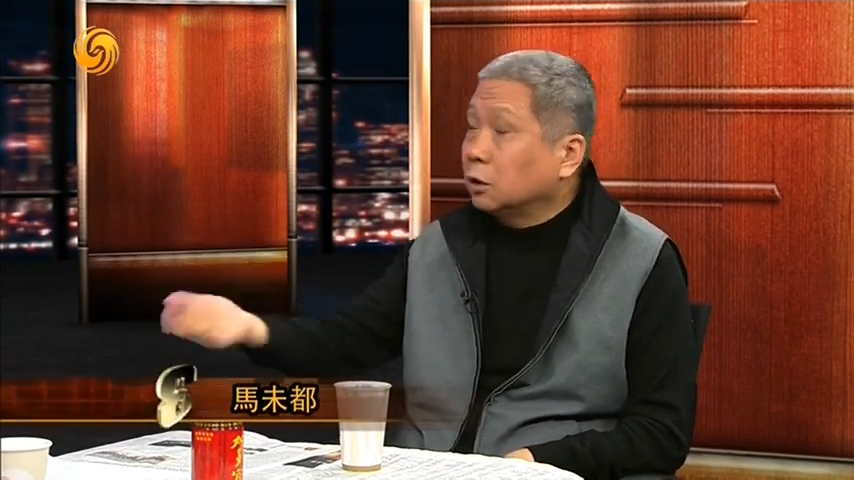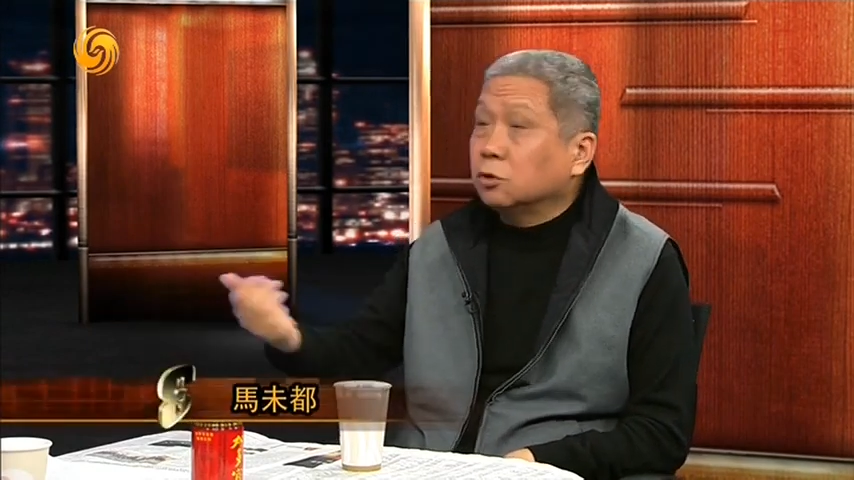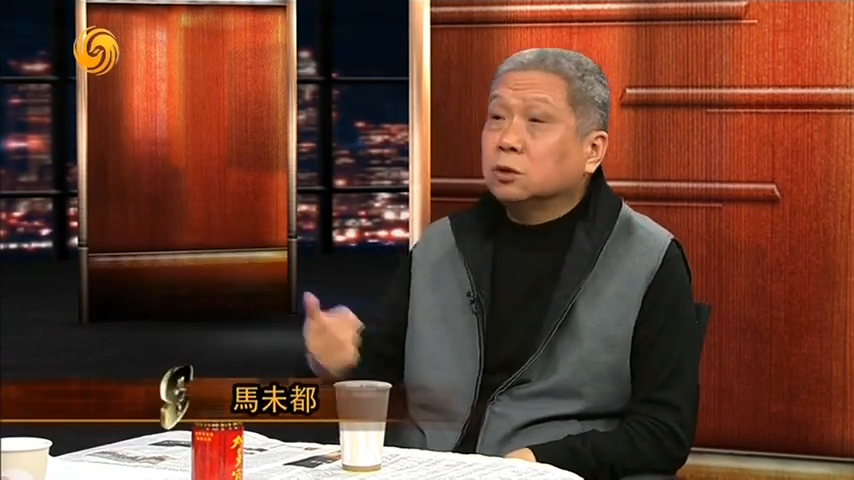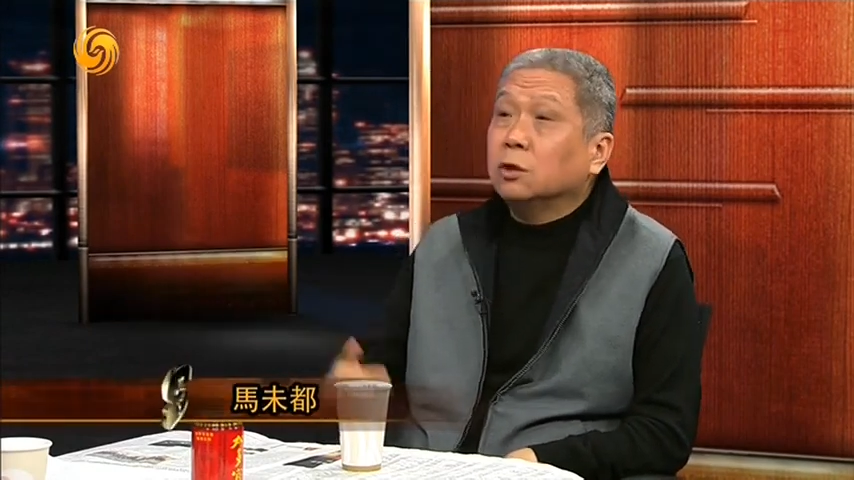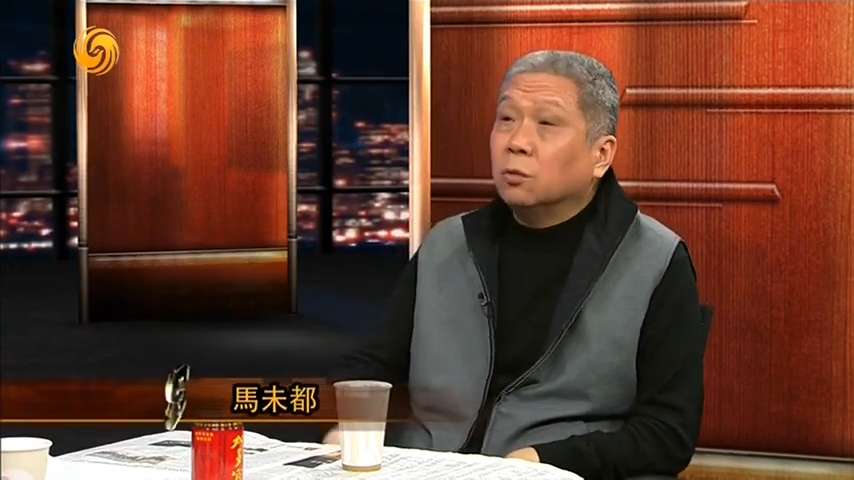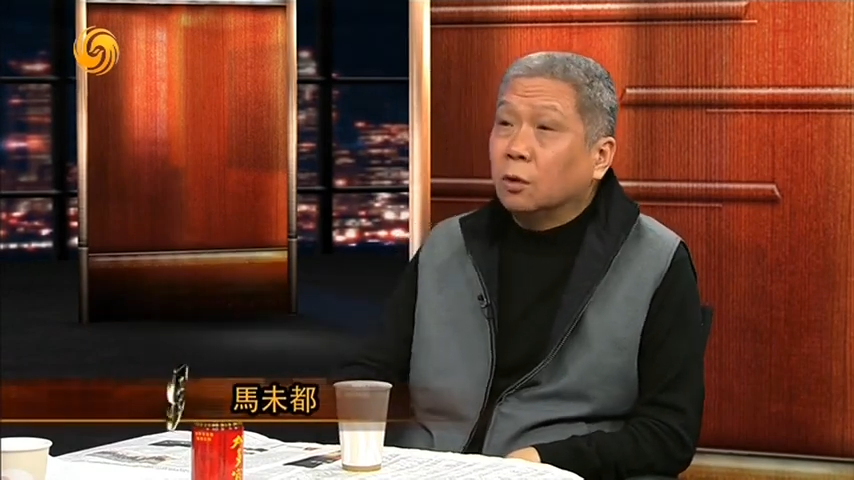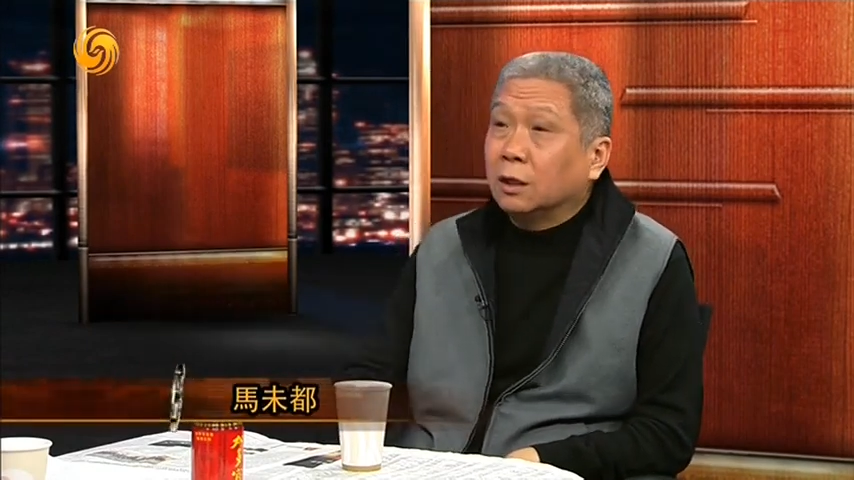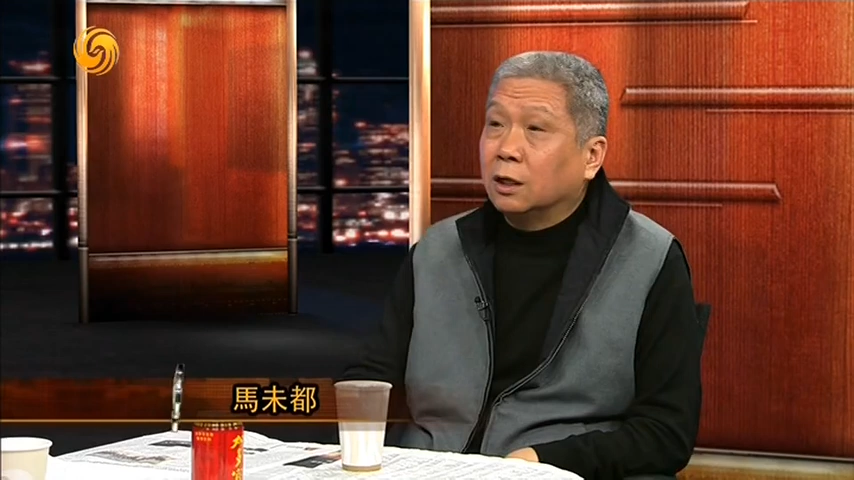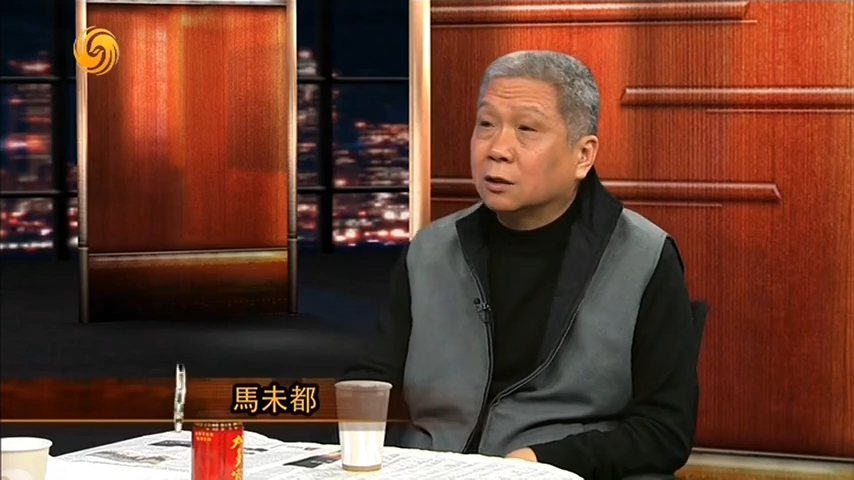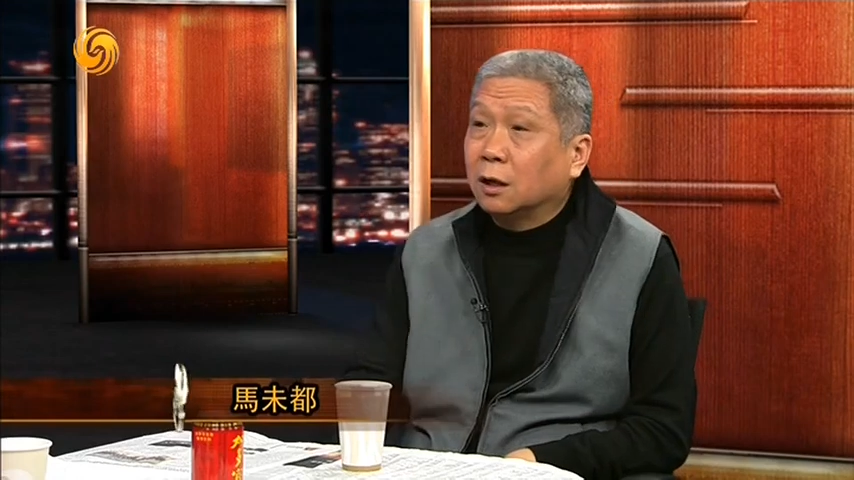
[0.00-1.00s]
就救火
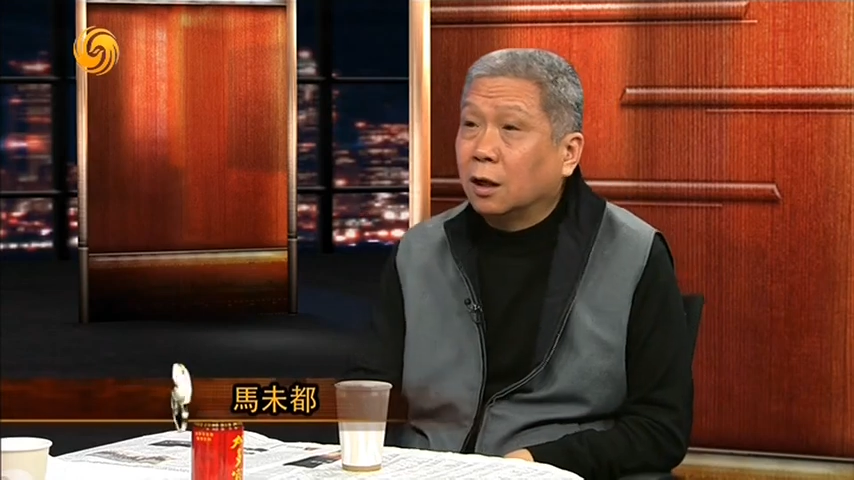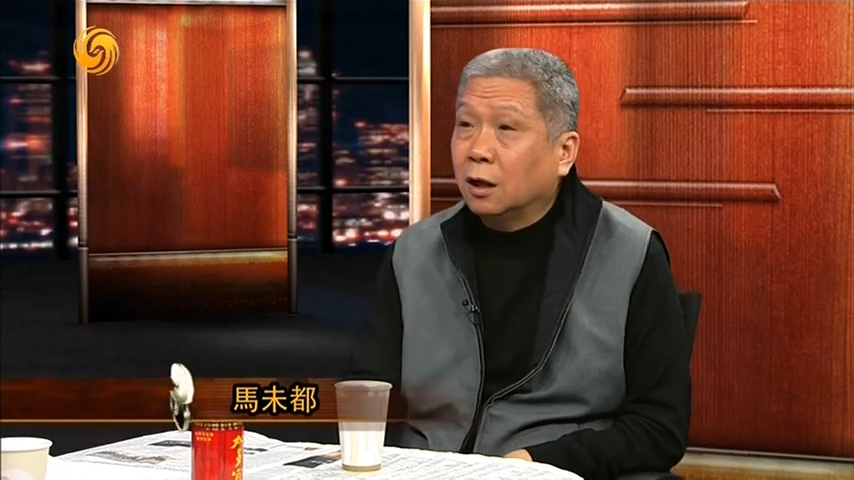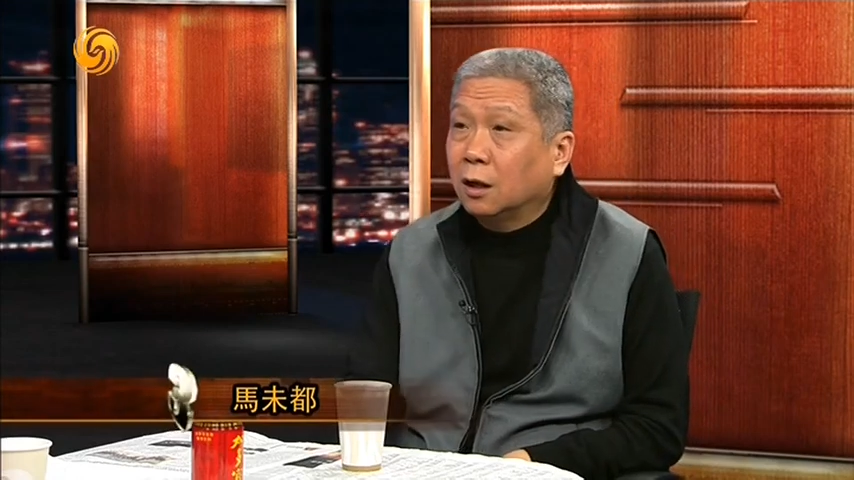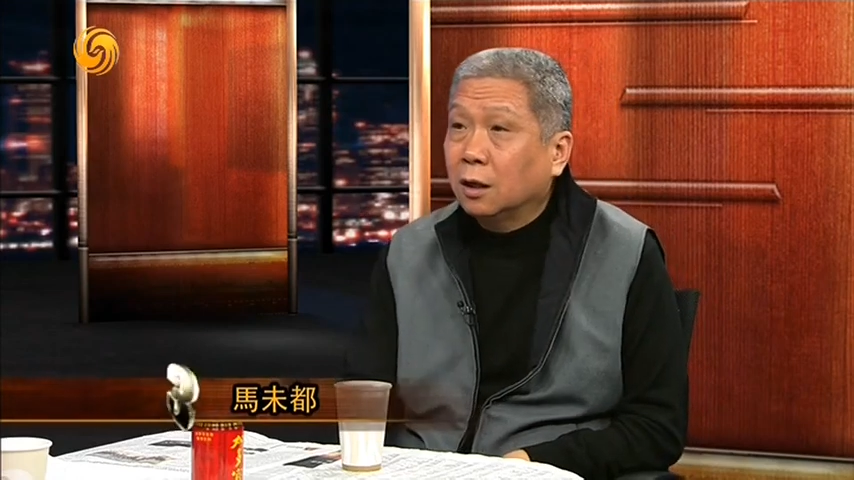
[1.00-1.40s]
这事儿了。